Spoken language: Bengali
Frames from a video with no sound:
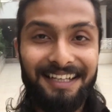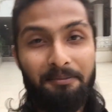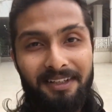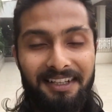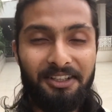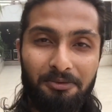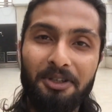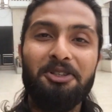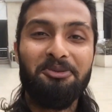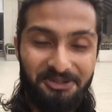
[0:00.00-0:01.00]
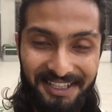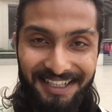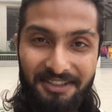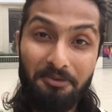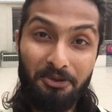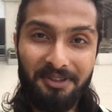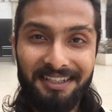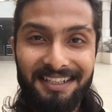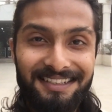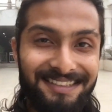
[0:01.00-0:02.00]
থাম্বেল থেকে তোমরা হয়তো বুঝেই গেছো আমি
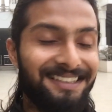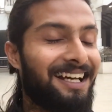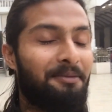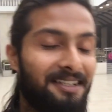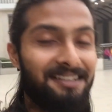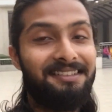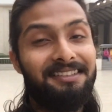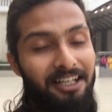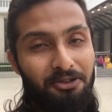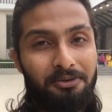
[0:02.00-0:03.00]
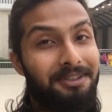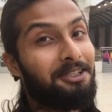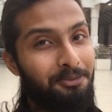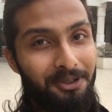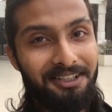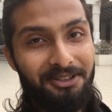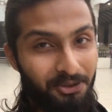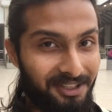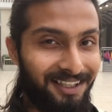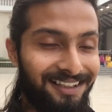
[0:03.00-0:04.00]
কোথায় এসেছি আমি এসেছি তাও তোমাদের বলে দিই
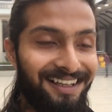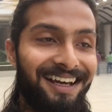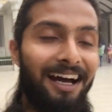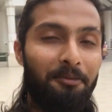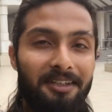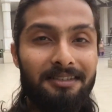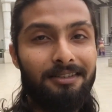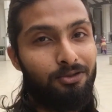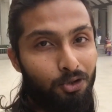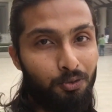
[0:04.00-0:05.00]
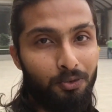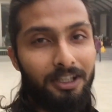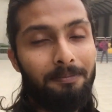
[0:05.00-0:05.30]
কোথায় আমি এসেছি সোদপুরে